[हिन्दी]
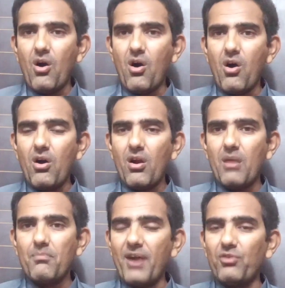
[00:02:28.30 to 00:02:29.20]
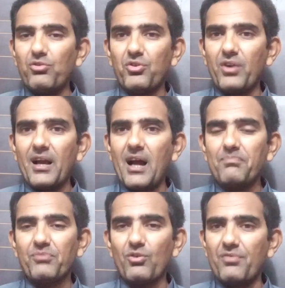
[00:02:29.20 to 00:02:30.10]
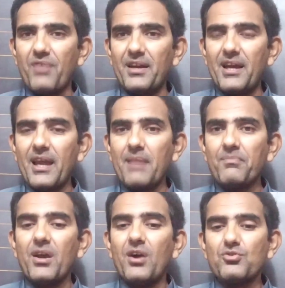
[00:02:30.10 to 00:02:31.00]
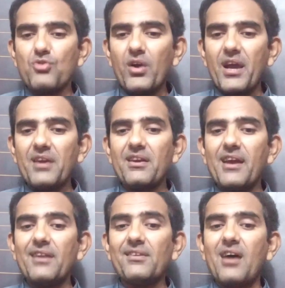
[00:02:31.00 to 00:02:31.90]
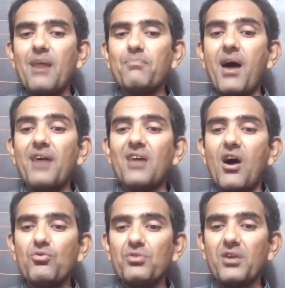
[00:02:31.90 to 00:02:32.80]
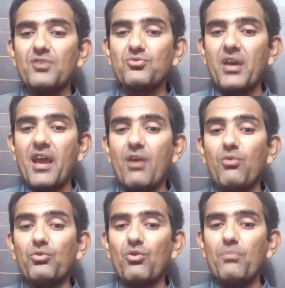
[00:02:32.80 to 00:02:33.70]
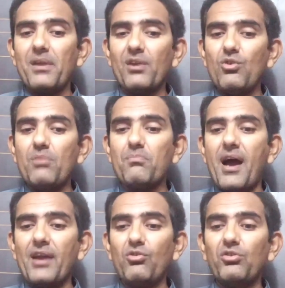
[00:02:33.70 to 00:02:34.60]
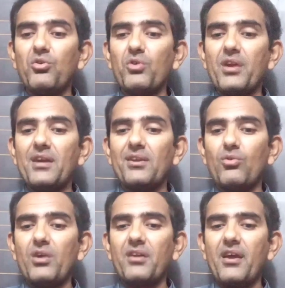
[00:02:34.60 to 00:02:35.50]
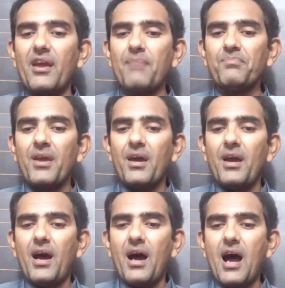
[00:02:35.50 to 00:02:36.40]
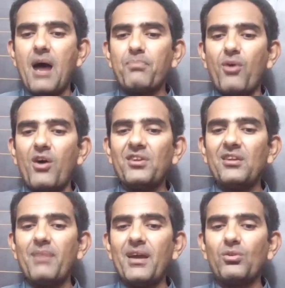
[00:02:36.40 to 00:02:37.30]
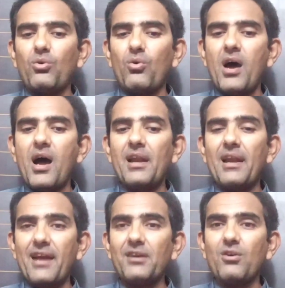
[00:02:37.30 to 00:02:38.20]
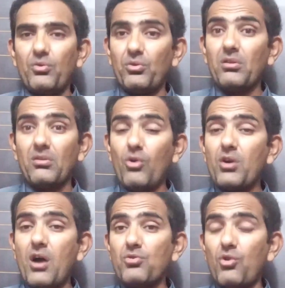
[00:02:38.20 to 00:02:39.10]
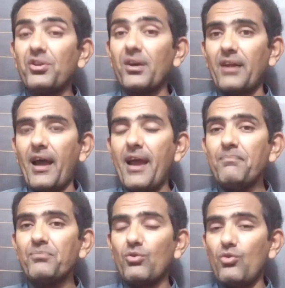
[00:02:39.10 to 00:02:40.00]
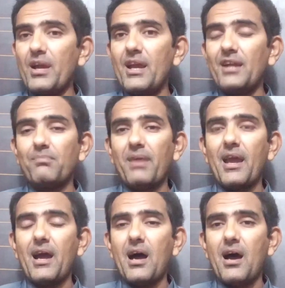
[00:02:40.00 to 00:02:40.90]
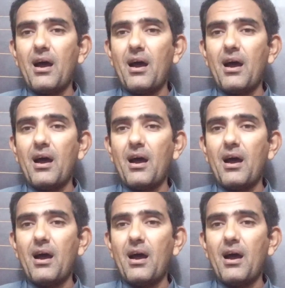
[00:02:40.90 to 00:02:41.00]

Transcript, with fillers: और मायूस होने का कोई फ़ायदा नहीं जो कैंडिडेट्स पास आउट कर चुके हैं उनको बिल्कुल मायूस होने की ज़रूरत नहीं है प्रोसेस में थोड़ा लेट नो डाउट हो सकता है कोई इसमें आ,